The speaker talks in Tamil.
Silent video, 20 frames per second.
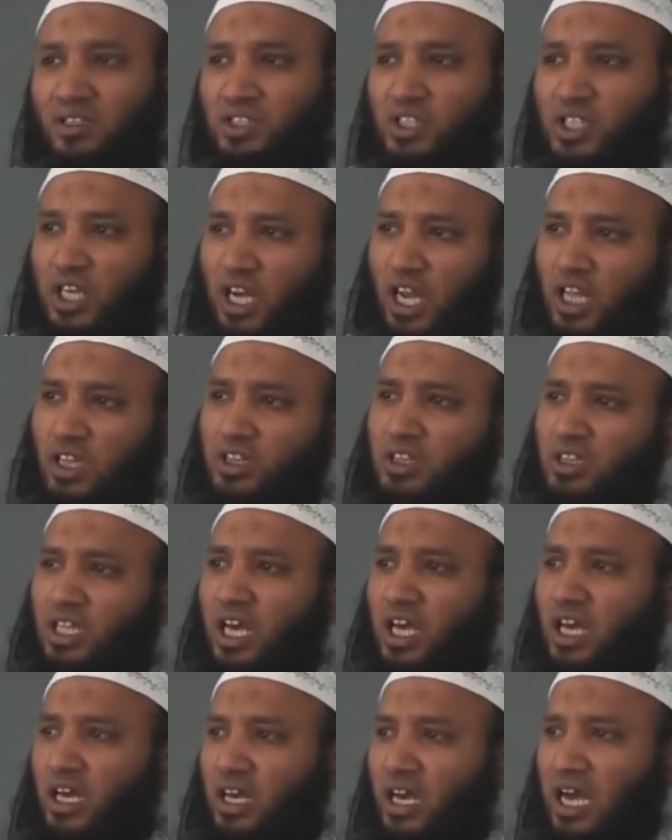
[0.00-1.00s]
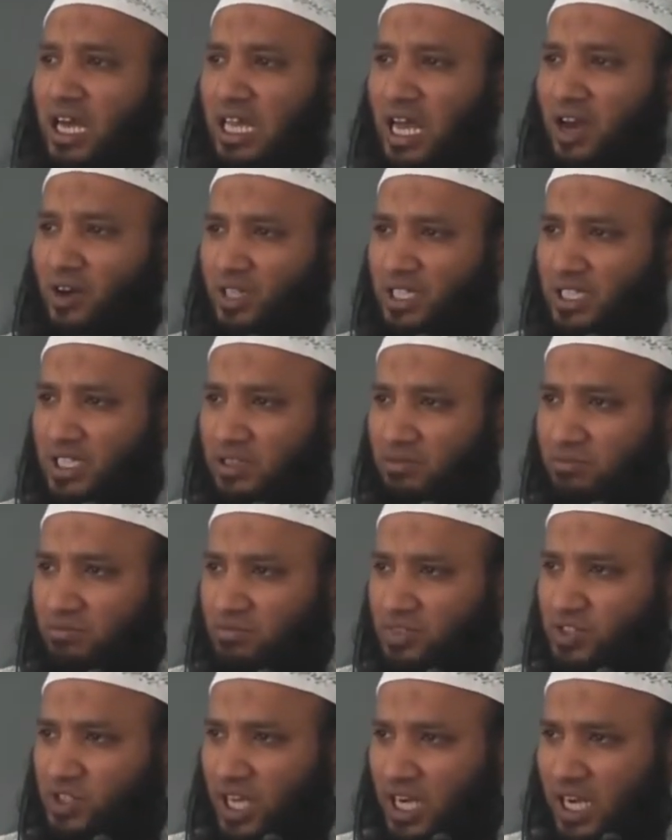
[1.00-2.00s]
சிறந்த அதாவது
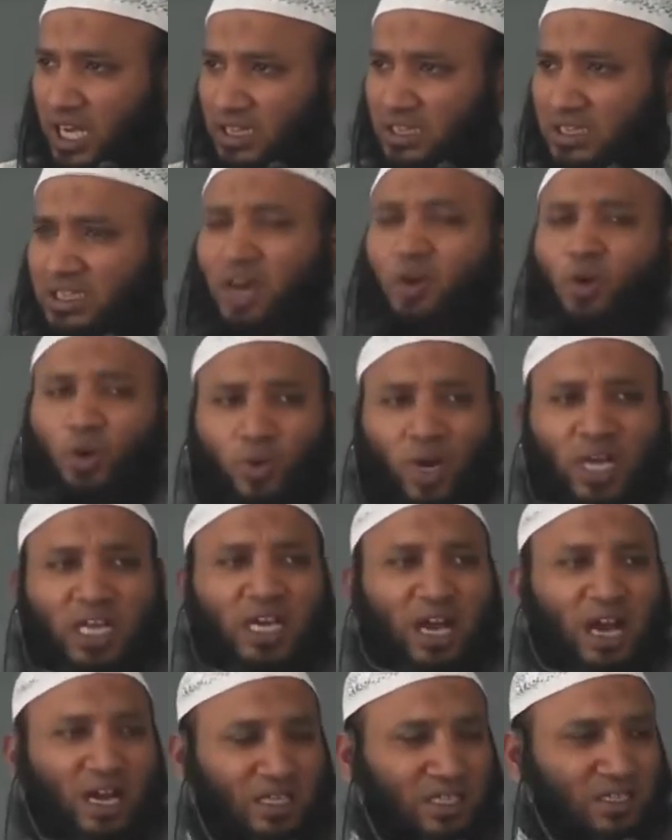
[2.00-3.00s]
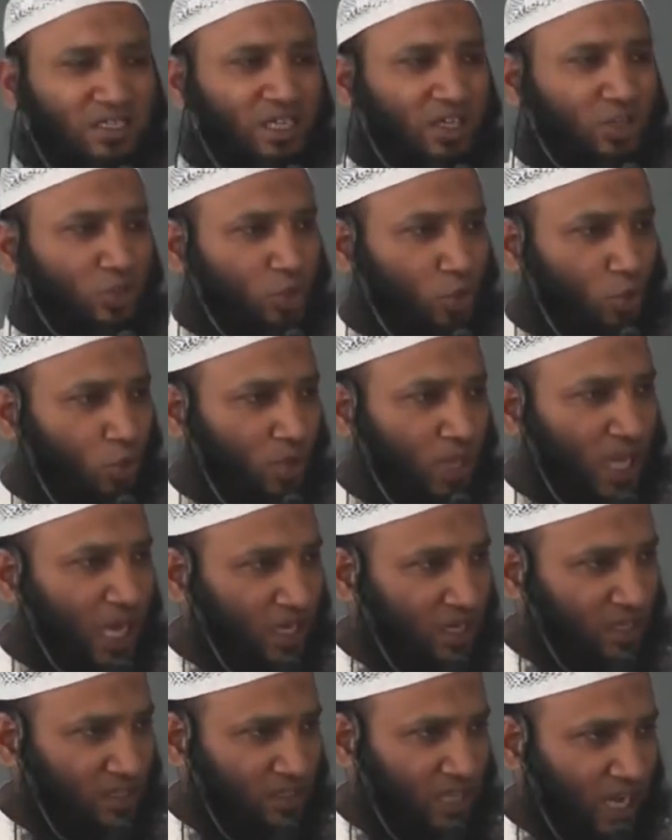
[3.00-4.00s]
சிறந்த ஒரு வழிகாட்டுதல் என்று
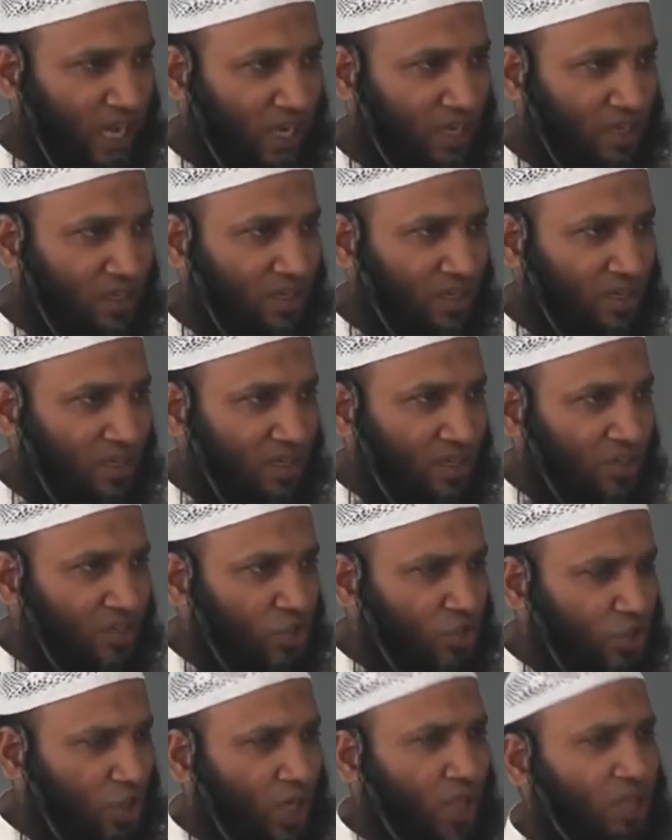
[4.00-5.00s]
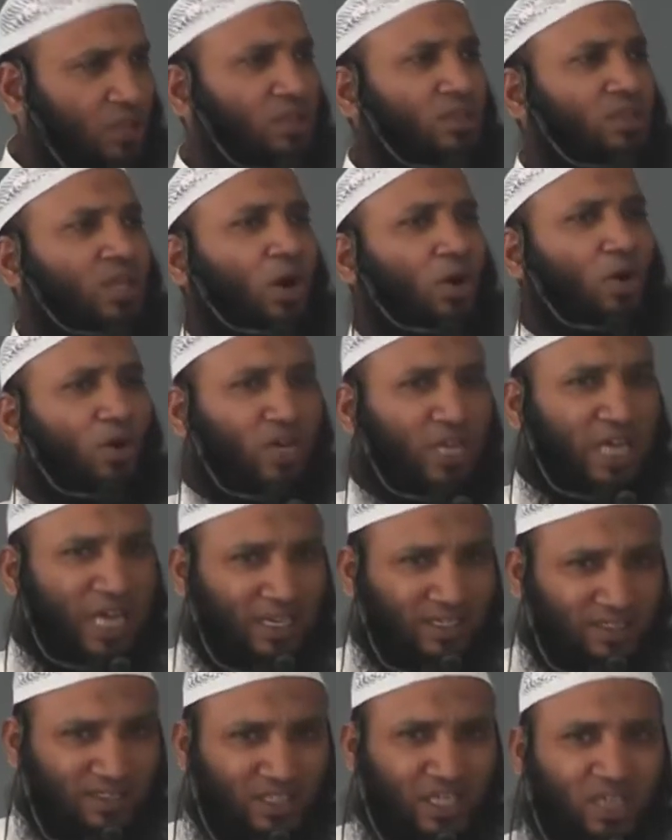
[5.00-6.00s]
சொல்வதாக இருந்தால் சிறந்த ஒரு
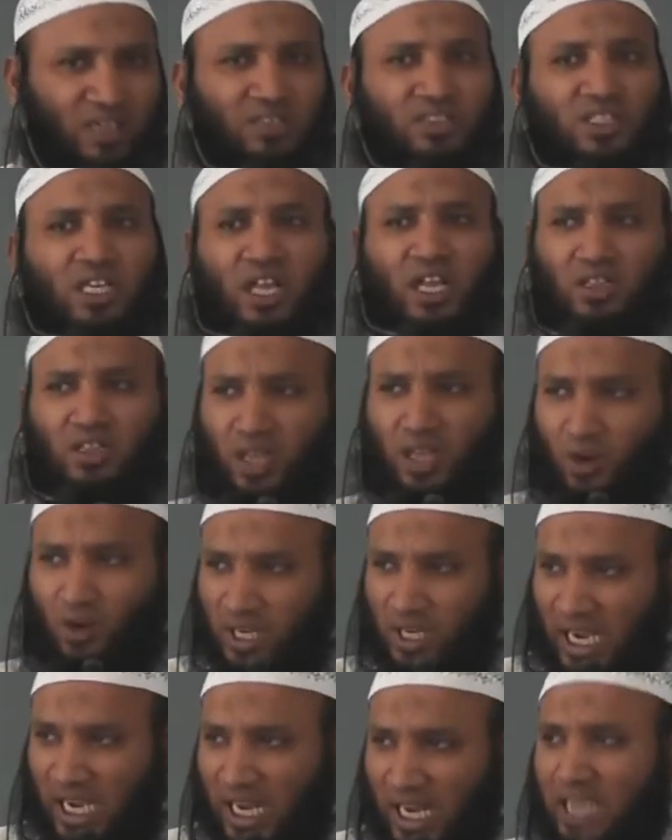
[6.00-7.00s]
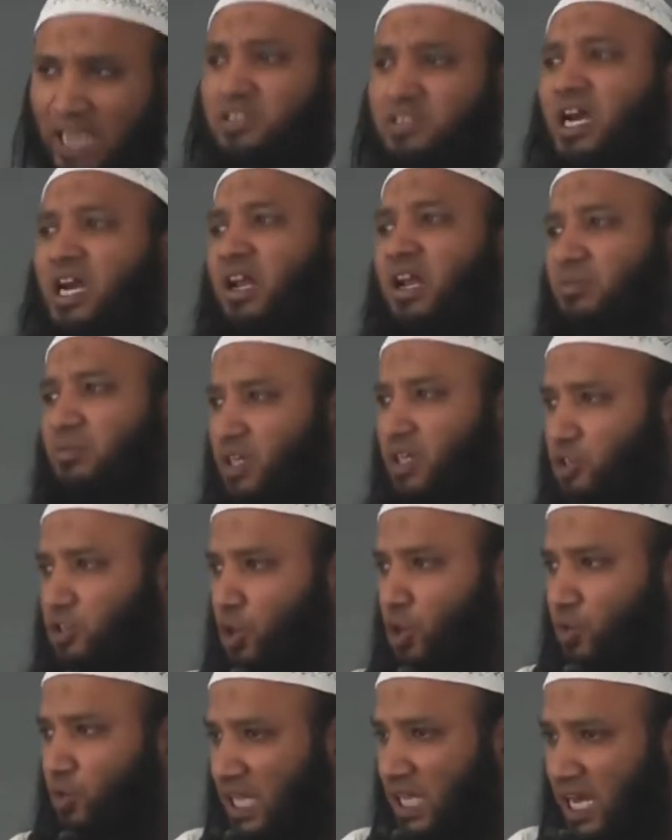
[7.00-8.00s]
கல்ச்சர் சிறந்த ஒரு கலாச்சாரம் என்று
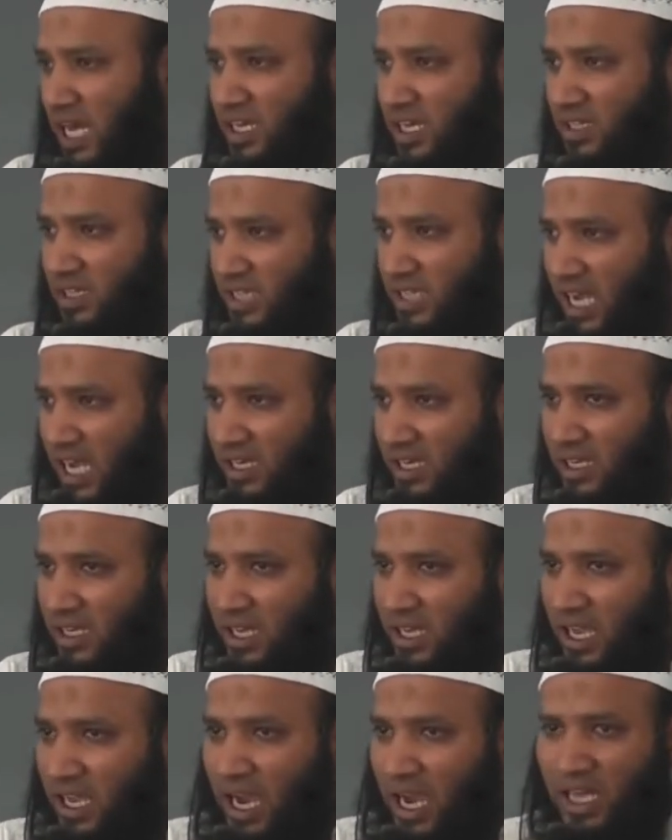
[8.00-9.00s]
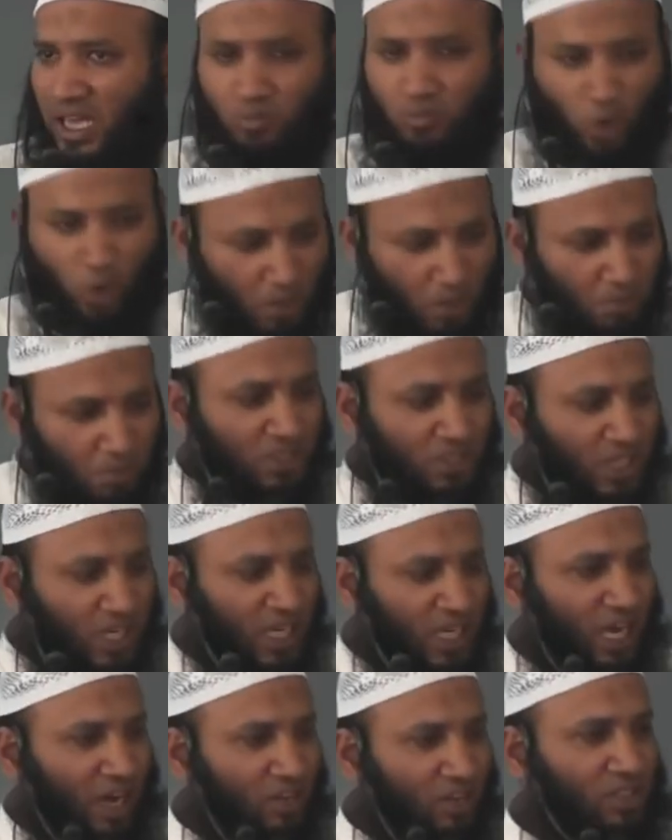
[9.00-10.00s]
சொல்வதாக இருந்தால் அது முகமது
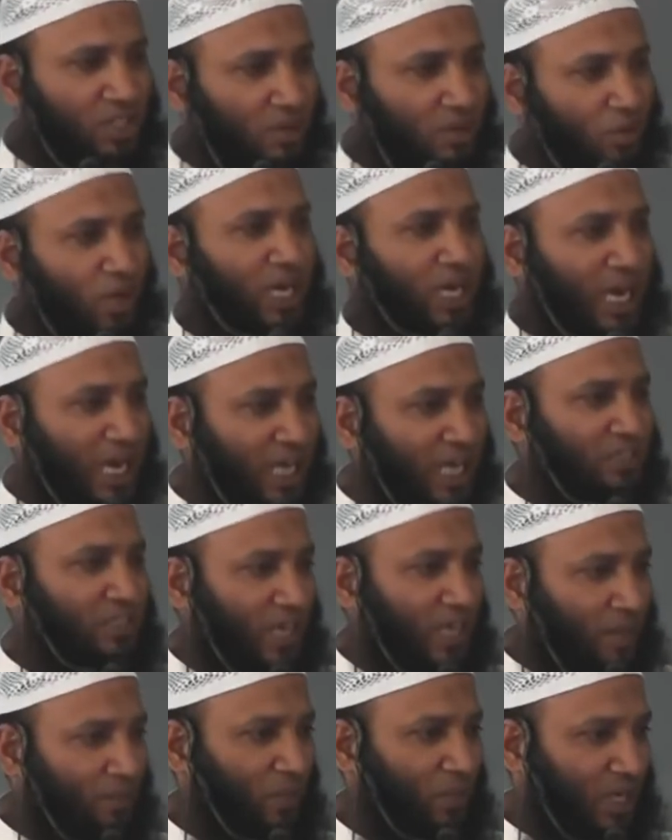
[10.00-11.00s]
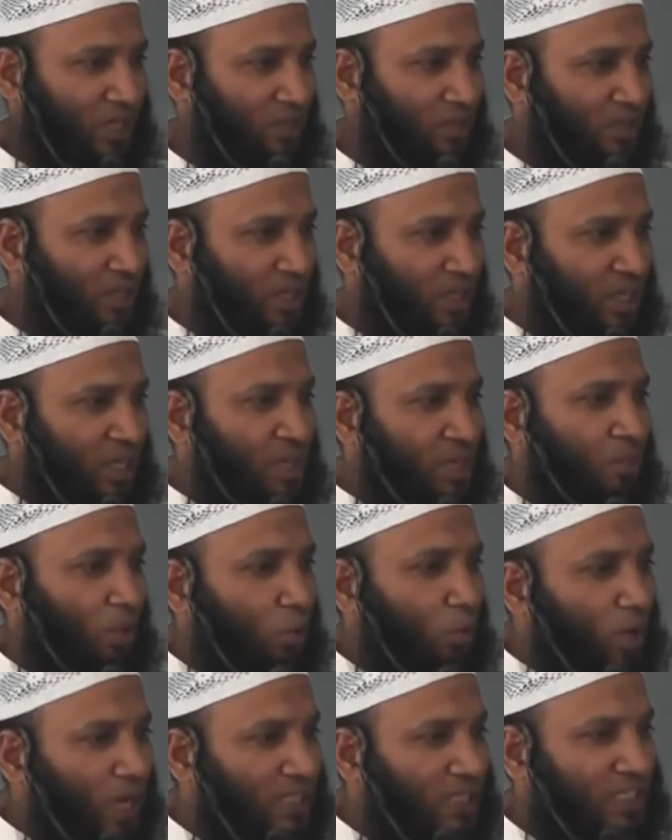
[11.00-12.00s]
சல்லா அலுவலமுடைய கலாச்சாரம் தான்
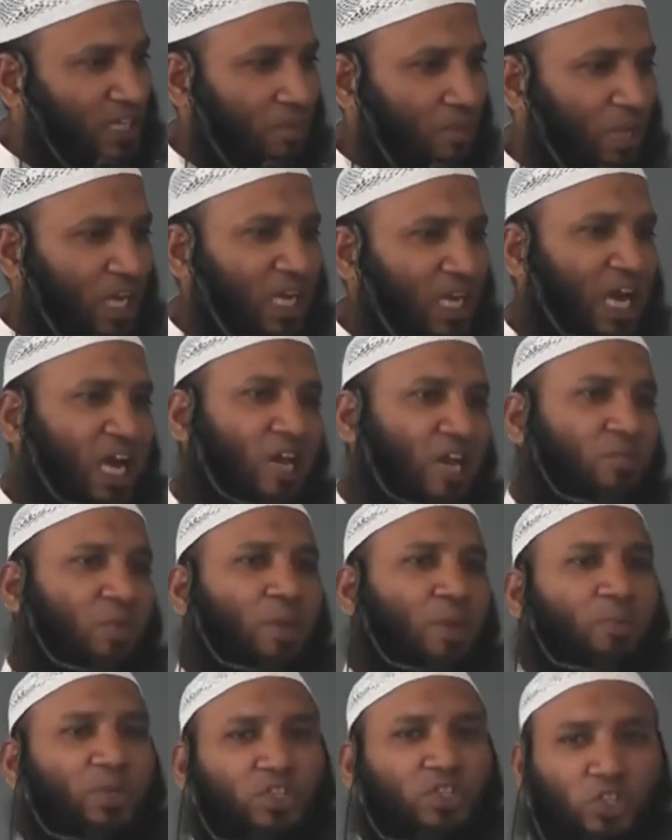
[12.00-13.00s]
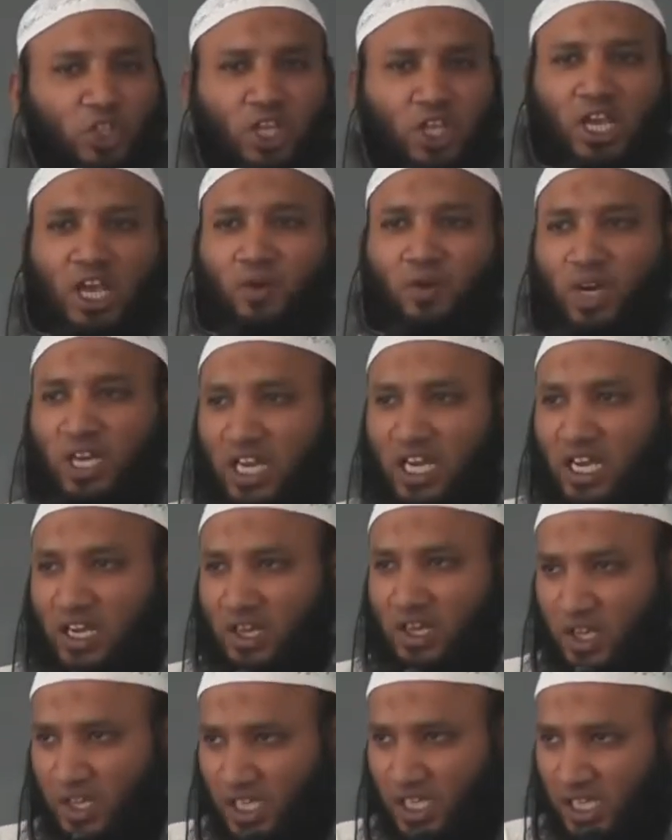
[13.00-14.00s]
இப்போ உள்ளத்தில் நம்ம எல்லாருமே இப்போ சிந்திக்க
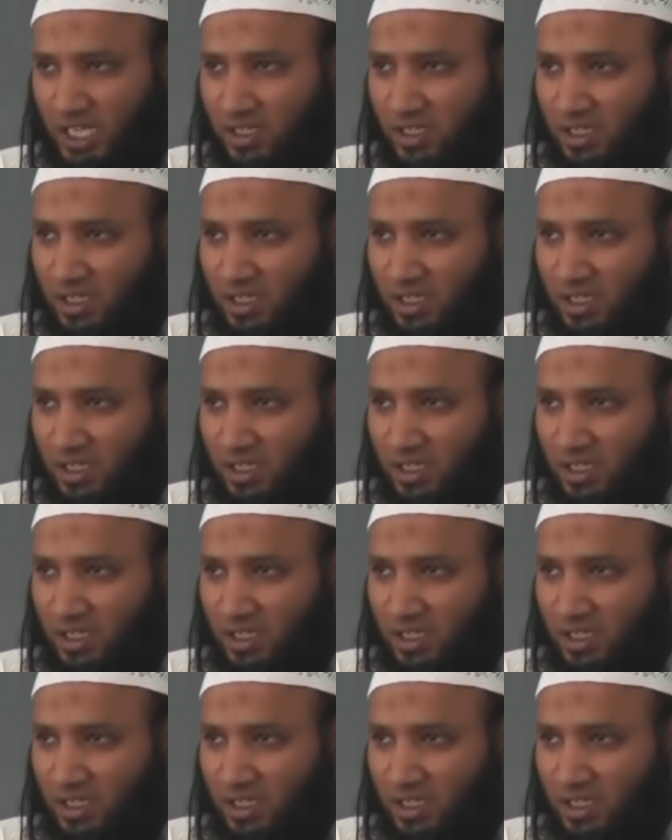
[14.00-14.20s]
வேண்டியிருக்கிறது